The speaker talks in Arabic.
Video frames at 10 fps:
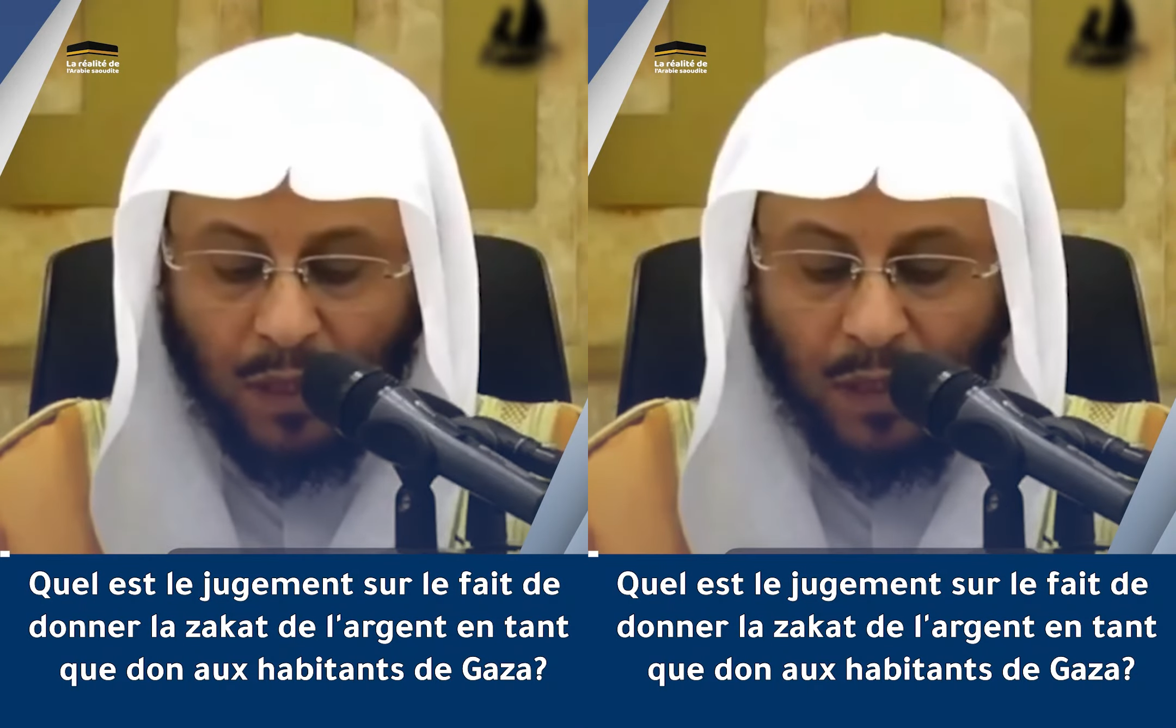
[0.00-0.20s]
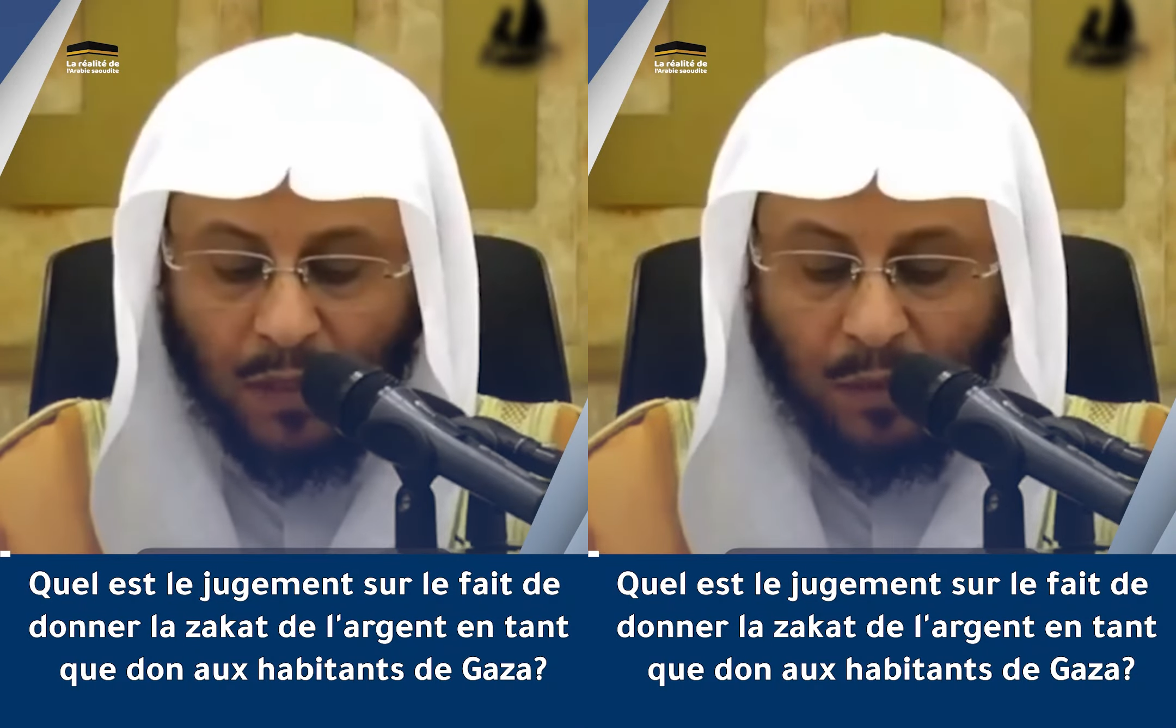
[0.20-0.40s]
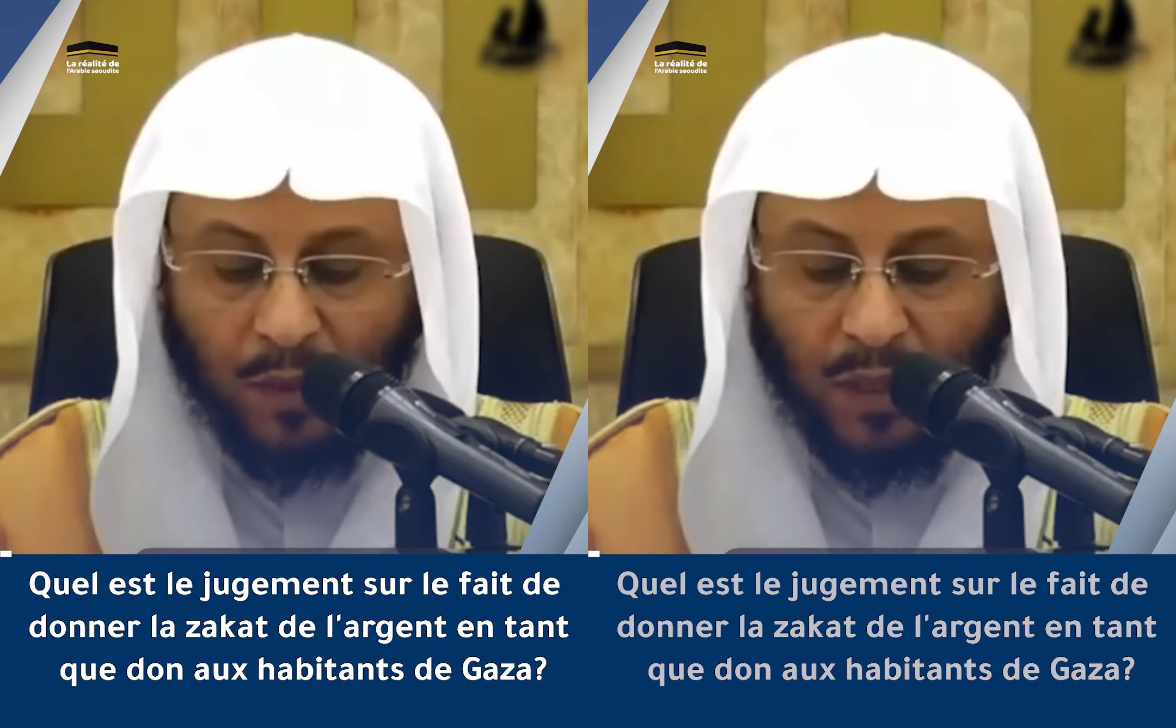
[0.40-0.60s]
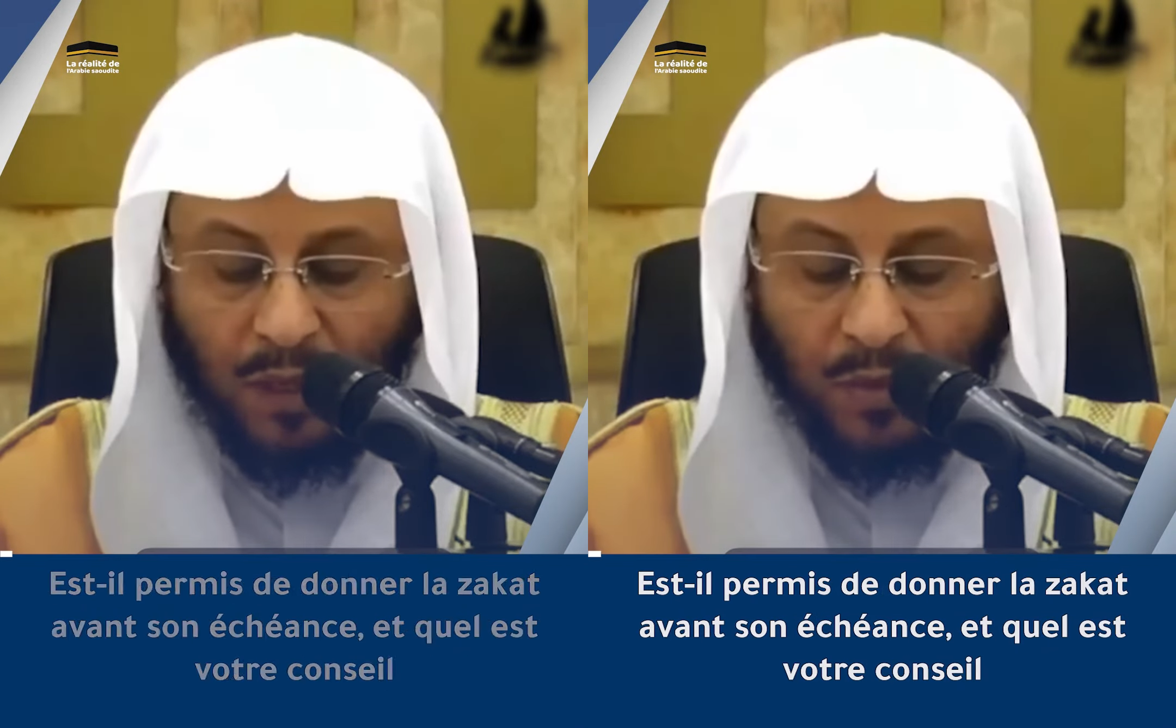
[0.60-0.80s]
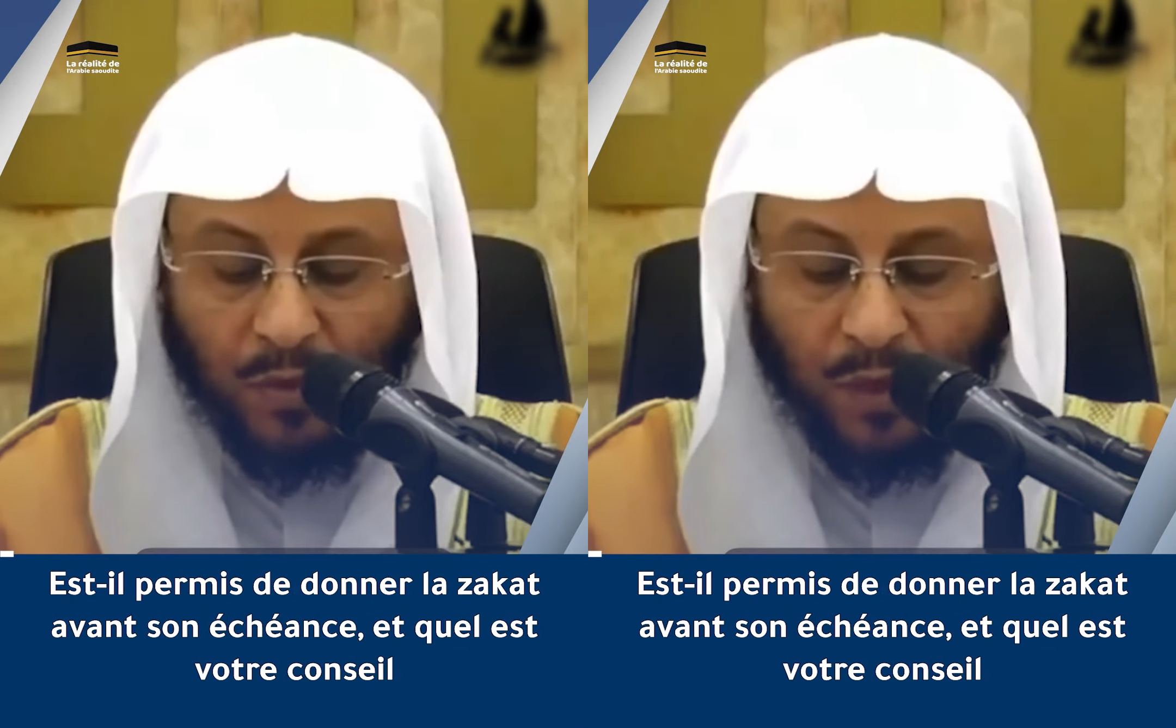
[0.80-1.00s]
غزة وهل
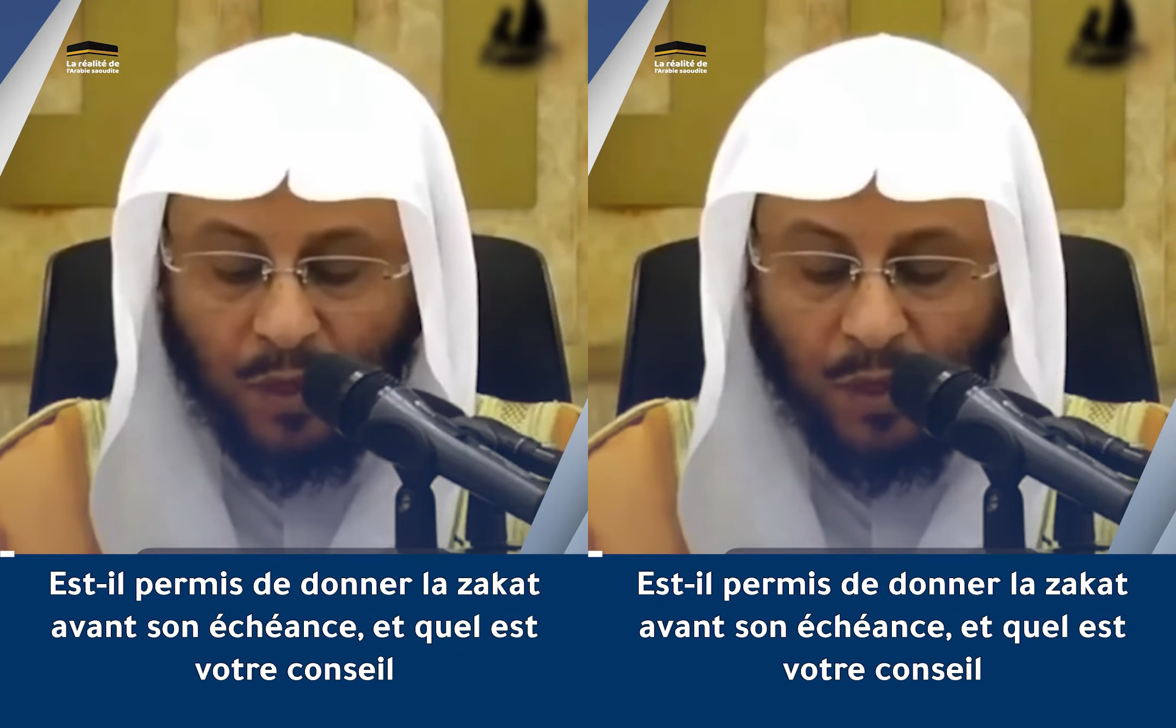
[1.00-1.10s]
يجوز